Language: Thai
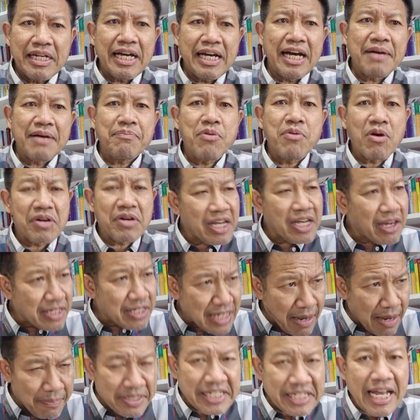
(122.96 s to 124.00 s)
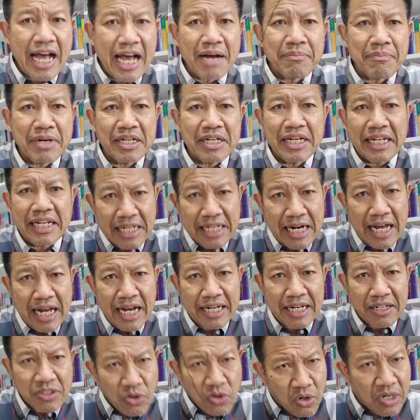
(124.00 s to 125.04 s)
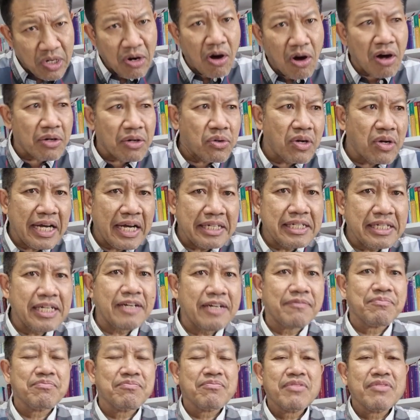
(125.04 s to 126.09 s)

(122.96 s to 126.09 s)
นะพวกนี้ก็อย่าไปจ้างมันอันตรายก็โดนหลอกโดนอะไรเยอะ